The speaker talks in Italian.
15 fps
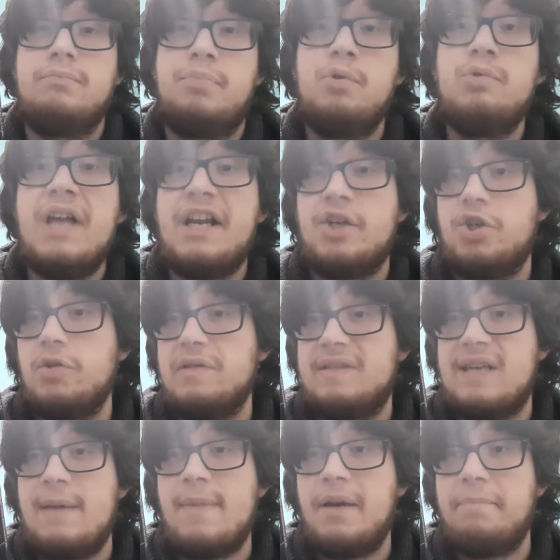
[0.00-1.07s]
più un action
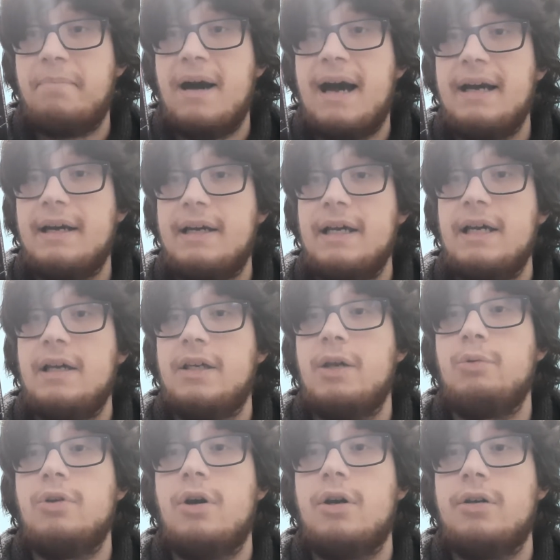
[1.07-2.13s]
cyberpunk che
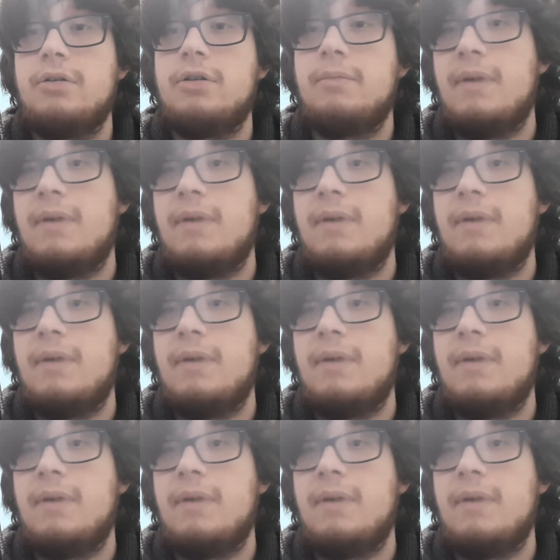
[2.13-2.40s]
un horror,